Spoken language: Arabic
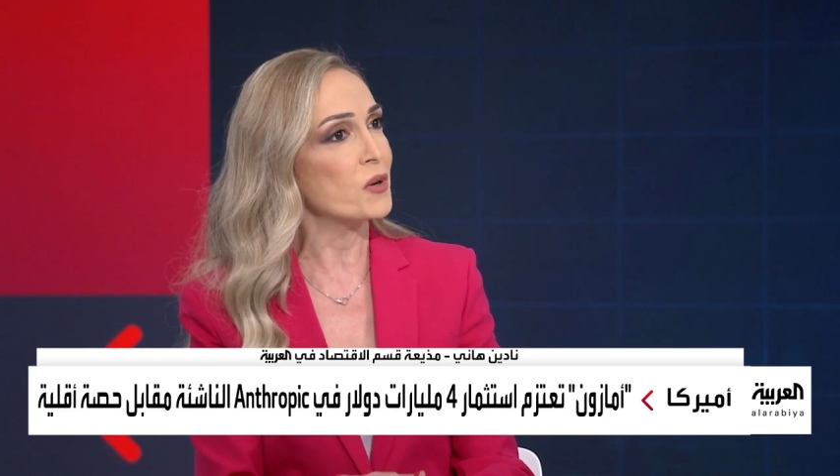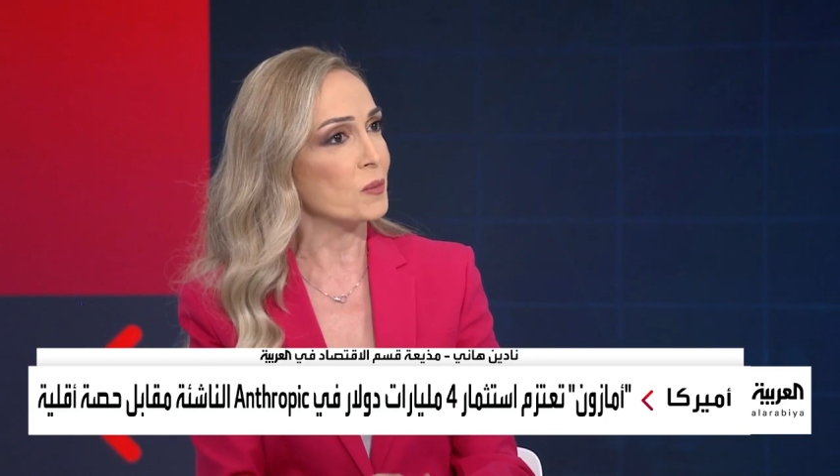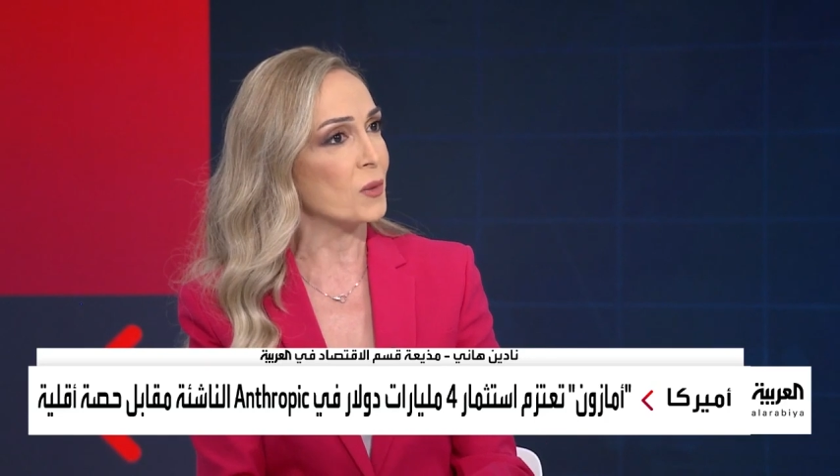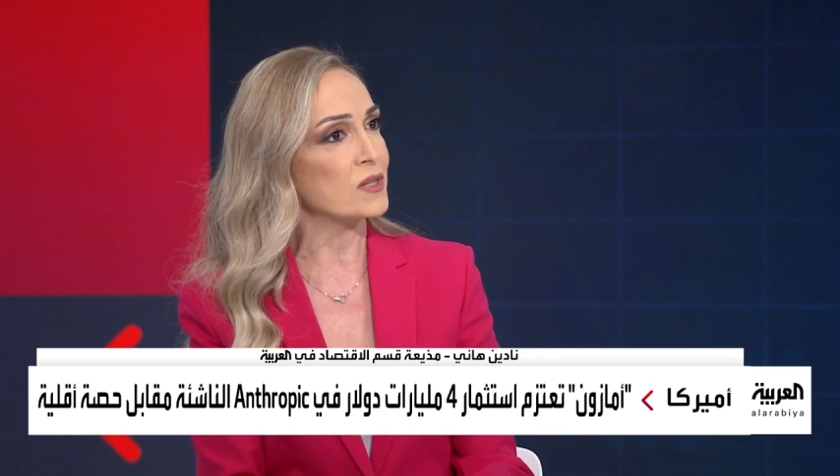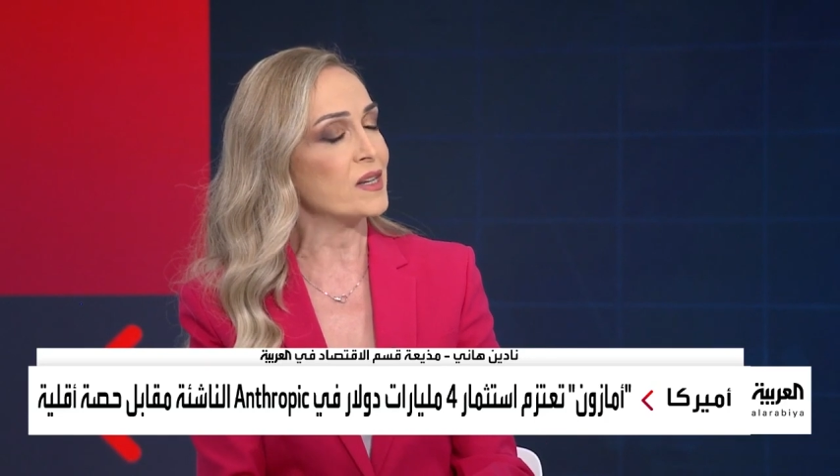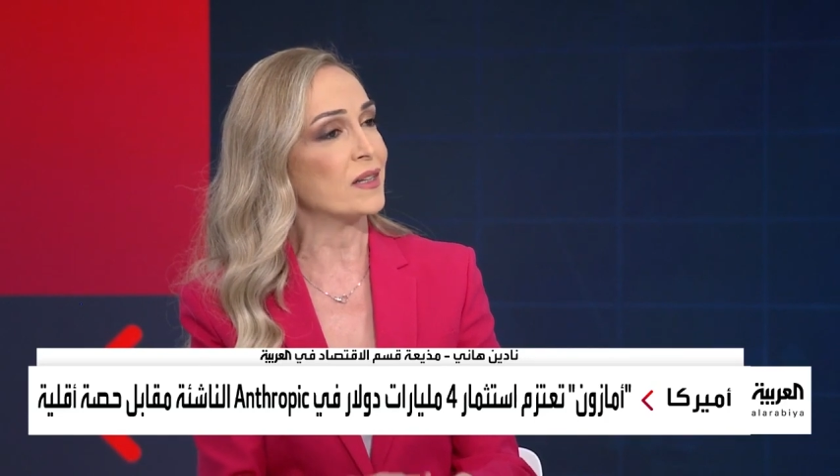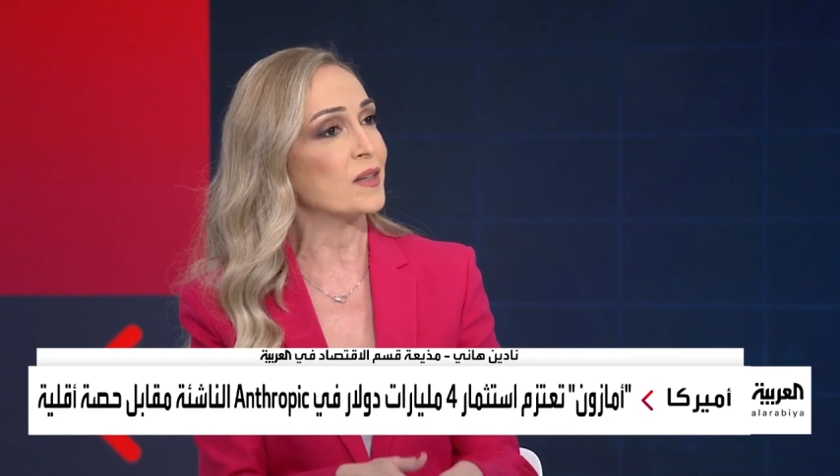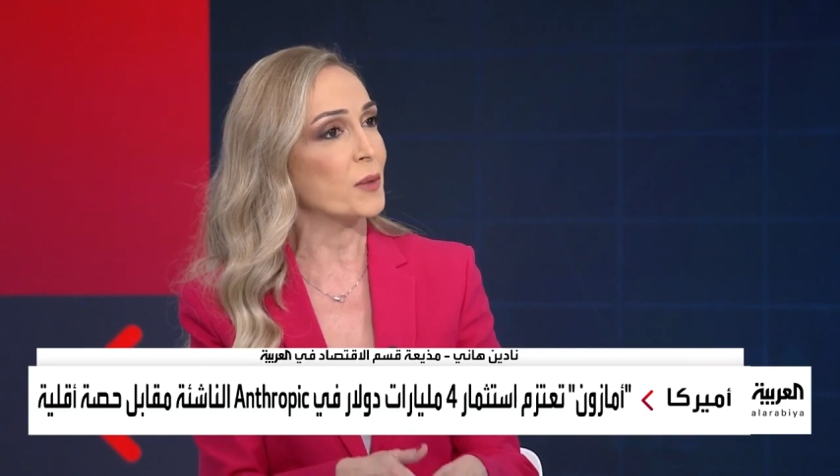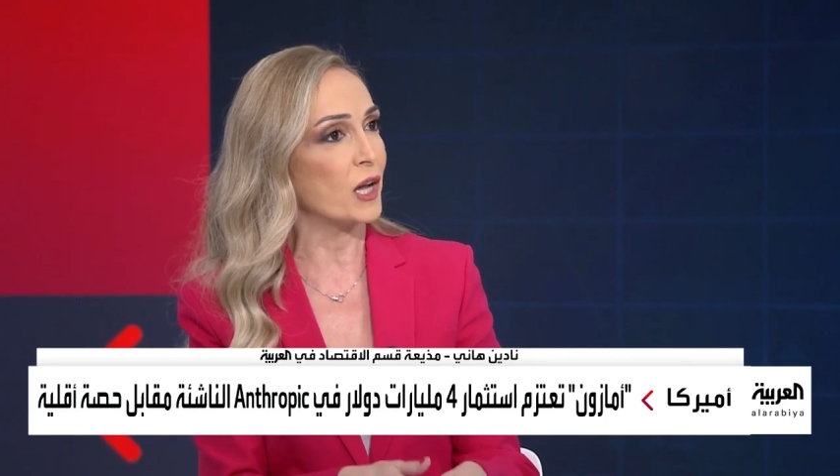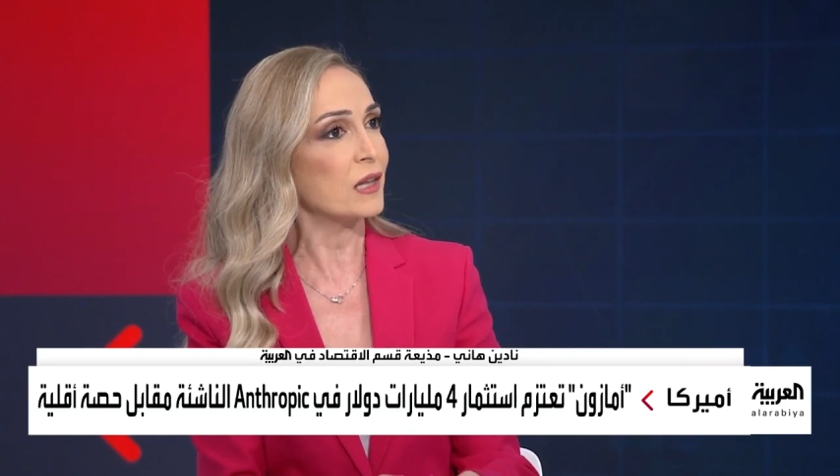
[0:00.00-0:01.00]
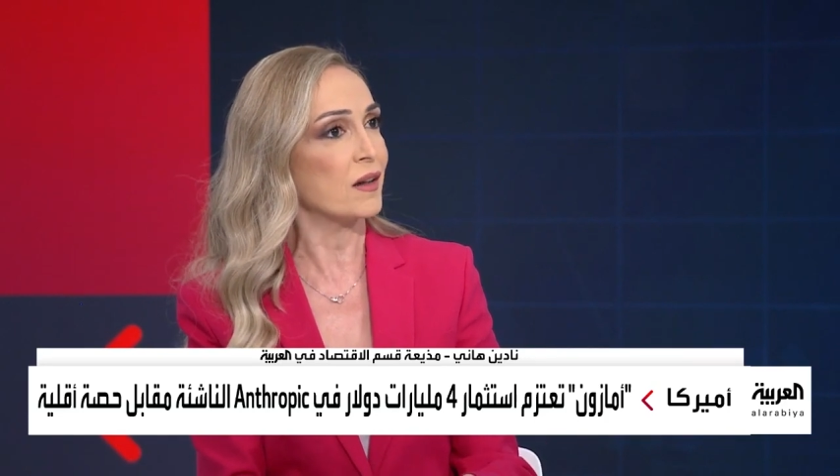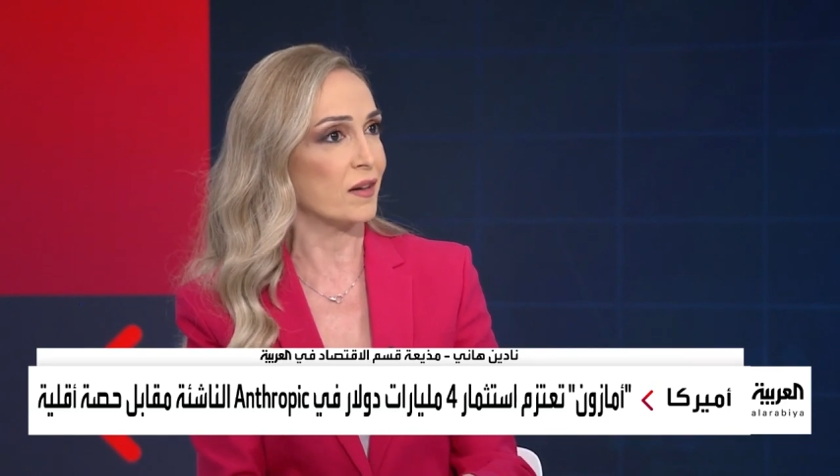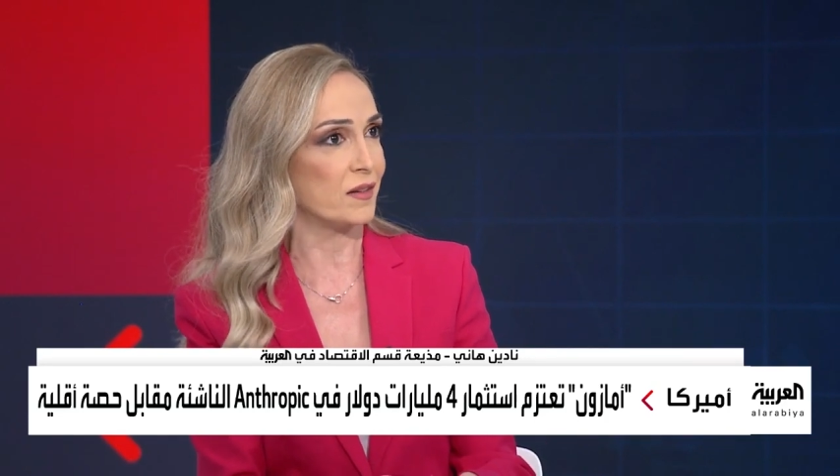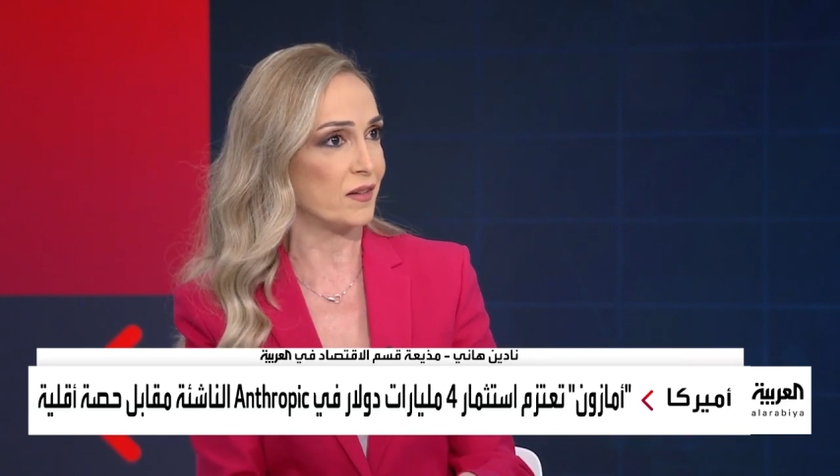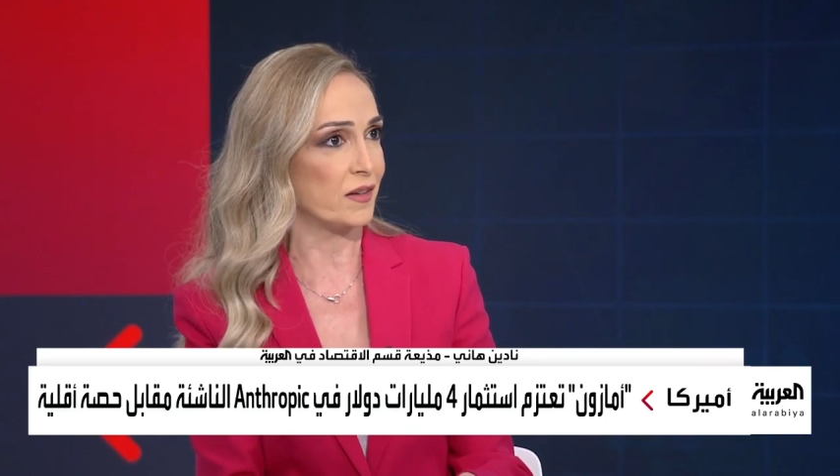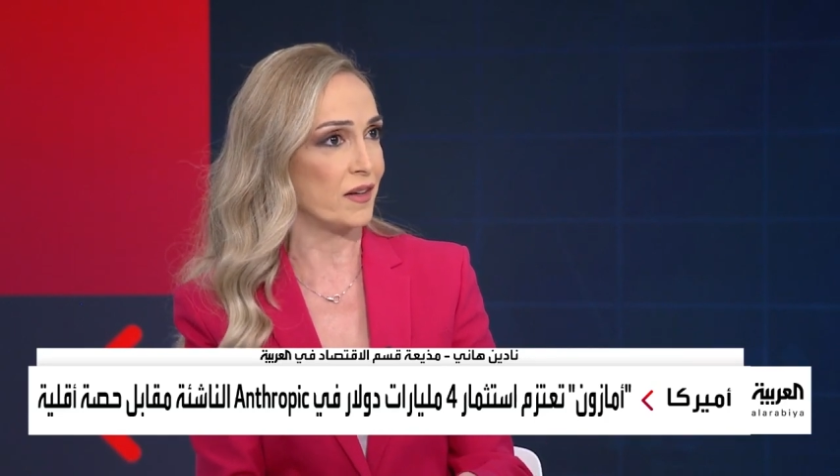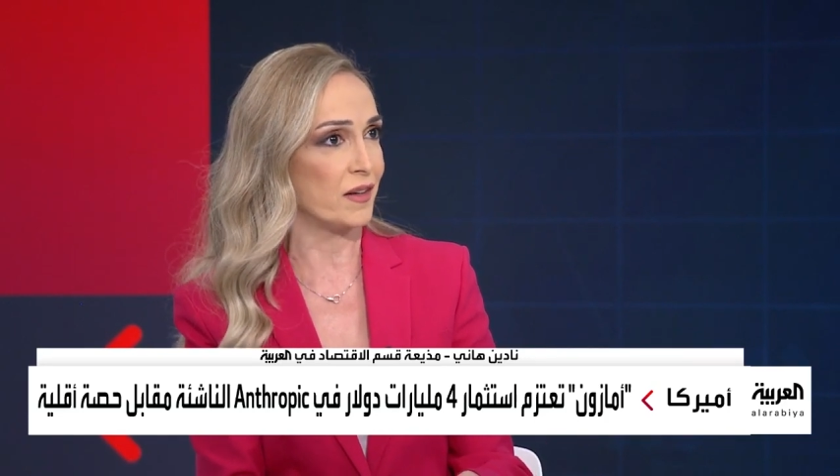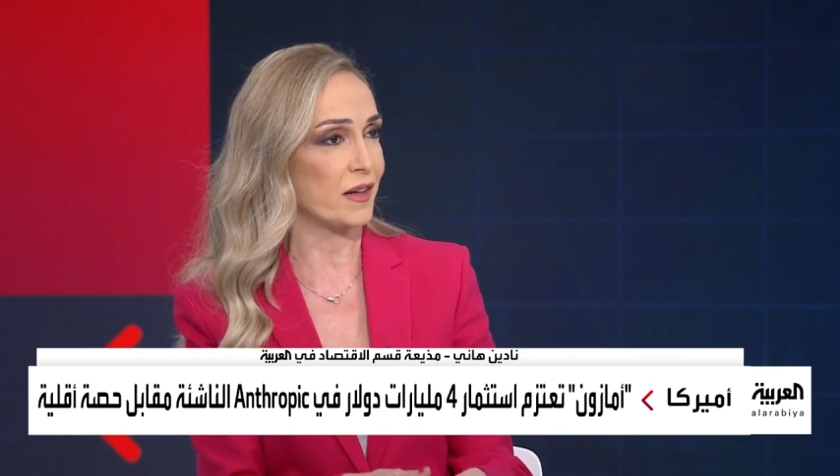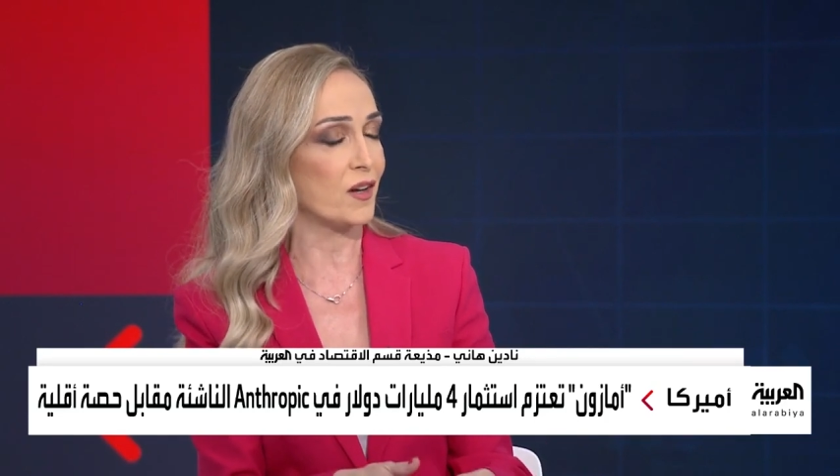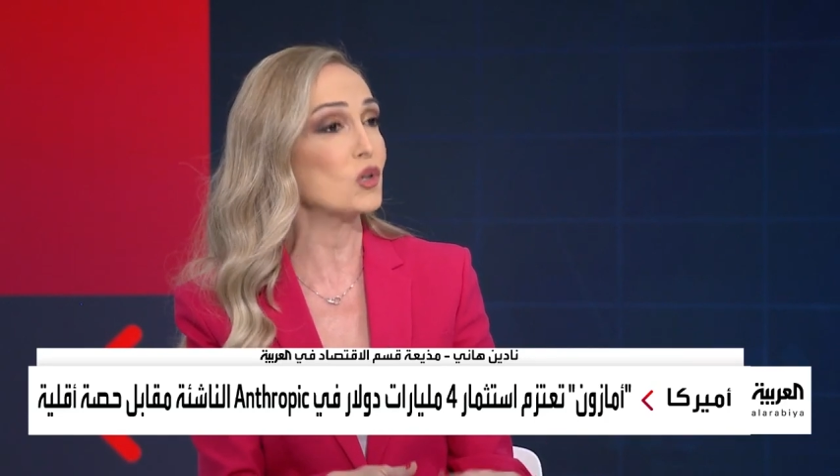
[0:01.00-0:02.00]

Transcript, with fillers: الماضي عندما أطلقت آه،